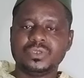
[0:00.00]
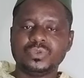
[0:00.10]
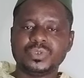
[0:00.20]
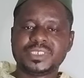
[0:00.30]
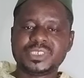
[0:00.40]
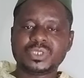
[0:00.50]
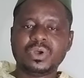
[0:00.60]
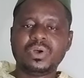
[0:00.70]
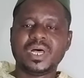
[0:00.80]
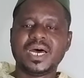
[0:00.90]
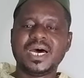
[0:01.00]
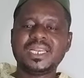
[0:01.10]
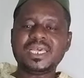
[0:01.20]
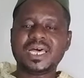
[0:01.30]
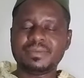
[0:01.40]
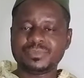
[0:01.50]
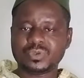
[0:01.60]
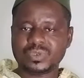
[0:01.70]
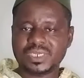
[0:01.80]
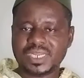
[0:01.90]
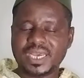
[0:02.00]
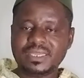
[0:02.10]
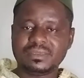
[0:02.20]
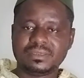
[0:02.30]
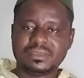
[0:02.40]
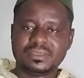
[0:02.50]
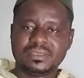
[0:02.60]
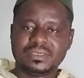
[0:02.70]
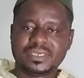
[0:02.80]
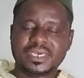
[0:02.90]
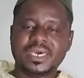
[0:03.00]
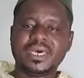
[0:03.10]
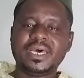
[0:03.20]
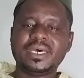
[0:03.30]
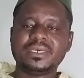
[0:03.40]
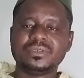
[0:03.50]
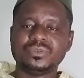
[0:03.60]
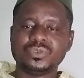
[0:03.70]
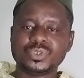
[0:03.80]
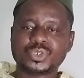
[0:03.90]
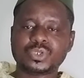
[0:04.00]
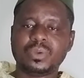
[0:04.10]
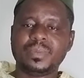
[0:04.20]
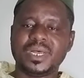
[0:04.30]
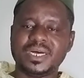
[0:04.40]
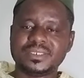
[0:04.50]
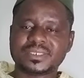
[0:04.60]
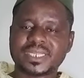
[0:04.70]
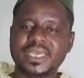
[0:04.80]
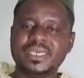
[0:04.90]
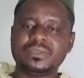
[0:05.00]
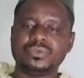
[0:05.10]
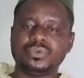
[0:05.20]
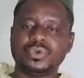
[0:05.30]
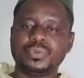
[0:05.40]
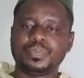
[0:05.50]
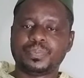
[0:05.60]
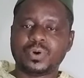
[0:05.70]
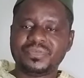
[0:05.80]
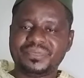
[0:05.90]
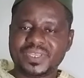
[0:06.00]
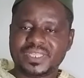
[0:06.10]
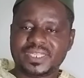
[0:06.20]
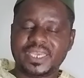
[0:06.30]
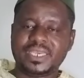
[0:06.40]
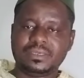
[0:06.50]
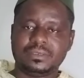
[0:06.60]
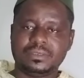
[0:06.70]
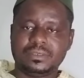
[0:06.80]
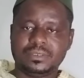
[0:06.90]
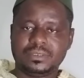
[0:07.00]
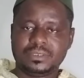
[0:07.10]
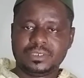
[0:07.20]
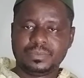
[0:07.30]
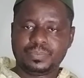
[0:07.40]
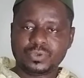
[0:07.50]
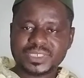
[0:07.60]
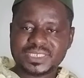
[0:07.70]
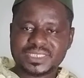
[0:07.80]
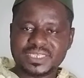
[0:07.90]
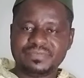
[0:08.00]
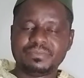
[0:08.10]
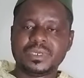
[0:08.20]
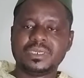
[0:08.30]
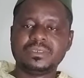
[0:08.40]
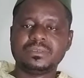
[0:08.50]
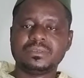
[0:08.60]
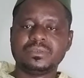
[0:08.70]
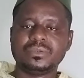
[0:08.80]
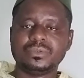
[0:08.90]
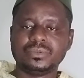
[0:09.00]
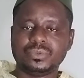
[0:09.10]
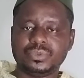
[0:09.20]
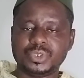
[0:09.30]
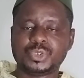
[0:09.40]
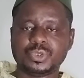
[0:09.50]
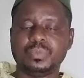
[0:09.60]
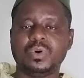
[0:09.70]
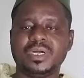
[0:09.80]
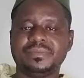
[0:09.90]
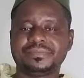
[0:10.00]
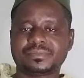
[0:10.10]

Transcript: nous disons Alhamdulillah, car nous sommes en train de profiter positivement de ce mois.